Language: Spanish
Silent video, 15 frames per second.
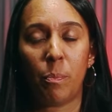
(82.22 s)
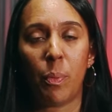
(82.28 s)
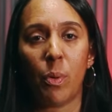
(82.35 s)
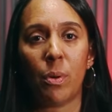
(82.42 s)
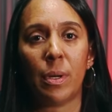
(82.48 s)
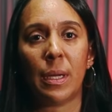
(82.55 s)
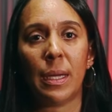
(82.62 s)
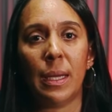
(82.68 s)

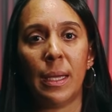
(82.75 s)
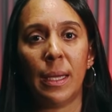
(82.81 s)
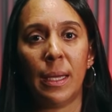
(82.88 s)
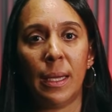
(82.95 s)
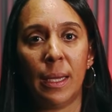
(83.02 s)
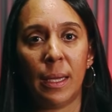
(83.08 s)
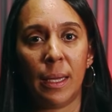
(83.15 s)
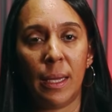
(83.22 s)

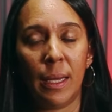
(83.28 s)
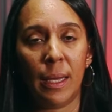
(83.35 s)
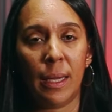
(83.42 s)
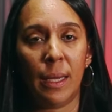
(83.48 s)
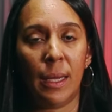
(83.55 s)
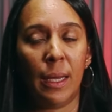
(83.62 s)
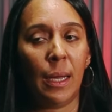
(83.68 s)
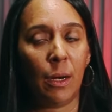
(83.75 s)
porque
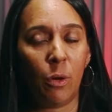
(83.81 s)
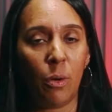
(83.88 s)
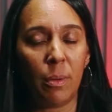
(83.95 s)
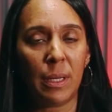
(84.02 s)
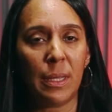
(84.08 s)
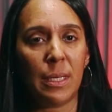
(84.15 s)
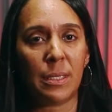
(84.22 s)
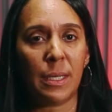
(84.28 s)
el
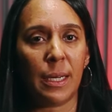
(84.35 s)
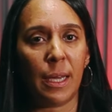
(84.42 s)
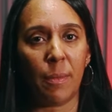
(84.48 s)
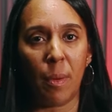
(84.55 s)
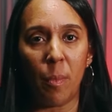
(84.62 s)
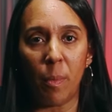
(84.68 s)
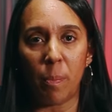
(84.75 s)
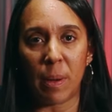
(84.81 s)
joven dice que
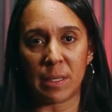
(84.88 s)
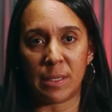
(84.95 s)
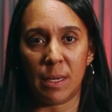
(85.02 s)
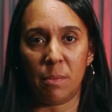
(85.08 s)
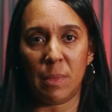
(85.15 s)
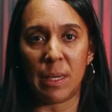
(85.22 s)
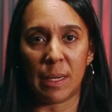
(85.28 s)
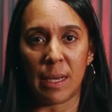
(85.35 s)
vamos para
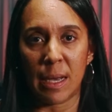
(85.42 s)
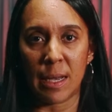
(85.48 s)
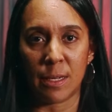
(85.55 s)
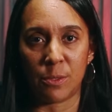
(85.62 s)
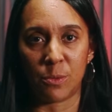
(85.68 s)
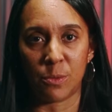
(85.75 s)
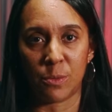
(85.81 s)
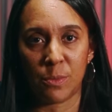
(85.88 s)
100.000
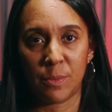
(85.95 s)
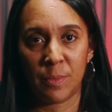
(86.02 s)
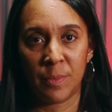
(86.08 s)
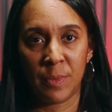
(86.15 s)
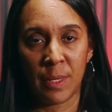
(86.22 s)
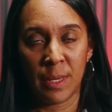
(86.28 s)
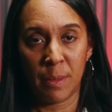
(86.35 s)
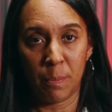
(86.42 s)
casos.
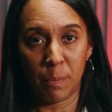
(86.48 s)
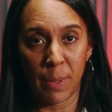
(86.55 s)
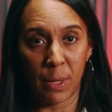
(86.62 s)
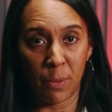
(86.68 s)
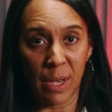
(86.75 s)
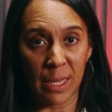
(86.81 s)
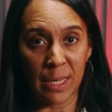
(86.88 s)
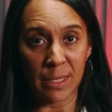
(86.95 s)

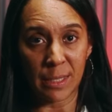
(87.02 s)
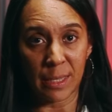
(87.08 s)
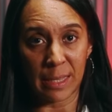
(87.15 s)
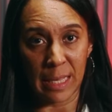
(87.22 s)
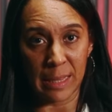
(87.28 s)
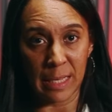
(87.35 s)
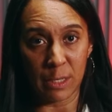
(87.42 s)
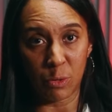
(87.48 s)
Pero aquí se
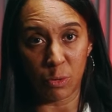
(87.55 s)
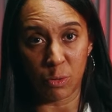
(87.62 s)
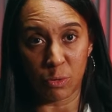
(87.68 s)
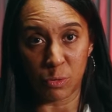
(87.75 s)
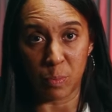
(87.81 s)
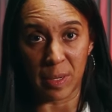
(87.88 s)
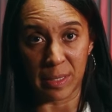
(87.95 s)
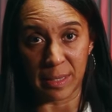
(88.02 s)
están dando
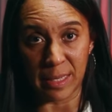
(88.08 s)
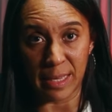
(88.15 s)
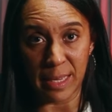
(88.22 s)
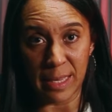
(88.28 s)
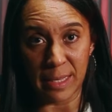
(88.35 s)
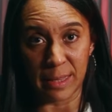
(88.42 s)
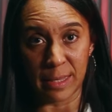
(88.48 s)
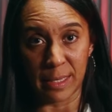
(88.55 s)
dos
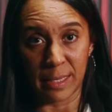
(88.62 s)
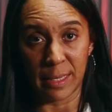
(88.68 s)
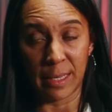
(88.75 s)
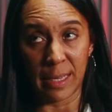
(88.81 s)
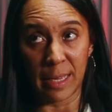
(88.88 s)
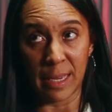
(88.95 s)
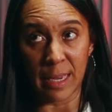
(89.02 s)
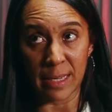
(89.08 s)
vertientes
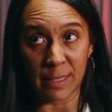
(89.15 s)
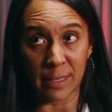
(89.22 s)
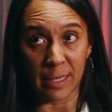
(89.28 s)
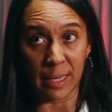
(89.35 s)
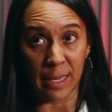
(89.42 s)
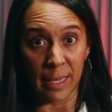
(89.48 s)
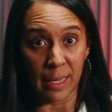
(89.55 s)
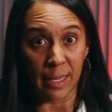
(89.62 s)
y es
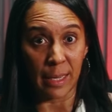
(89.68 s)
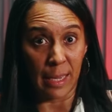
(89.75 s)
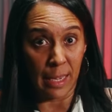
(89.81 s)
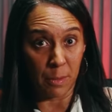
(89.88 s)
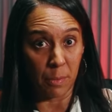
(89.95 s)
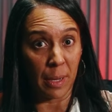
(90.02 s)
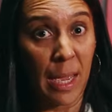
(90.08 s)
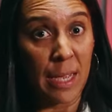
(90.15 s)
que
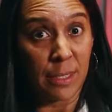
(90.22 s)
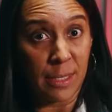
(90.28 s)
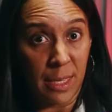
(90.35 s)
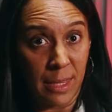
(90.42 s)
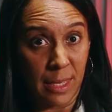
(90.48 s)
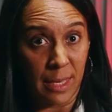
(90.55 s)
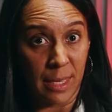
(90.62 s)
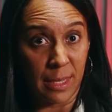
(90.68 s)
el
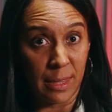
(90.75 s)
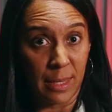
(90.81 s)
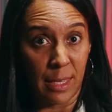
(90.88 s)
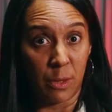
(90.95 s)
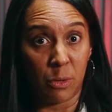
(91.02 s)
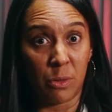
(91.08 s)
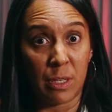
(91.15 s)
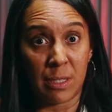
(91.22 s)
VHD
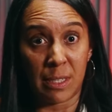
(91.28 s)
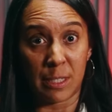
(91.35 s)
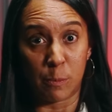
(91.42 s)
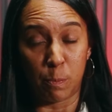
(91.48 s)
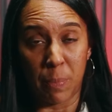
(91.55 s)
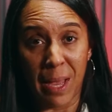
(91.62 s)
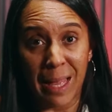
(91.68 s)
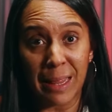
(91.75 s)
de donde se
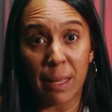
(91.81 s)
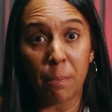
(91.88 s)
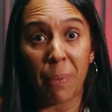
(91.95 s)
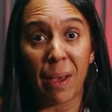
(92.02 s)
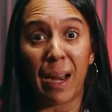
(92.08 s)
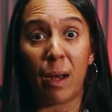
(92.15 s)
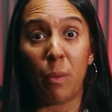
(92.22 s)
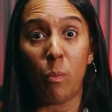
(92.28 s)
expande
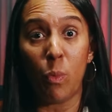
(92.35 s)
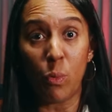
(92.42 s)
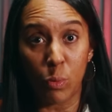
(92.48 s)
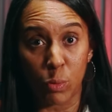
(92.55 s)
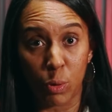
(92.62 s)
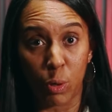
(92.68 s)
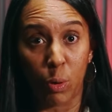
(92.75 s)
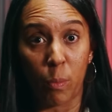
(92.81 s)
para el
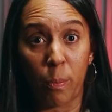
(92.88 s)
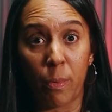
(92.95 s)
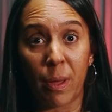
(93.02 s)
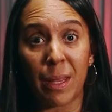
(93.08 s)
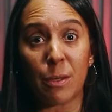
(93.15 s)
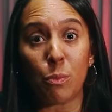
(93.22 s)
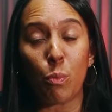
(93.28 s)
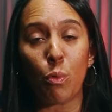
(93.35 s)
mundo y lo
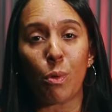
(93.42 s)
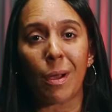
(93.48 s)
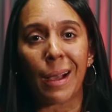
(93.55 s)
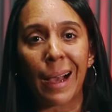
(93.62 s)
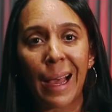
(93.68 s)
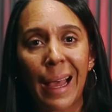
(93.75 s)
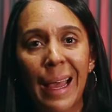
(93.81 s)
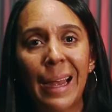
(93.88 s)
puede
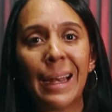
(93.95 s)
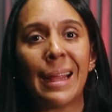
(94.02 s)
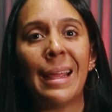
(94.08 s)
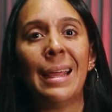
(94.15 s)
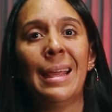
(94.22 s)
buscar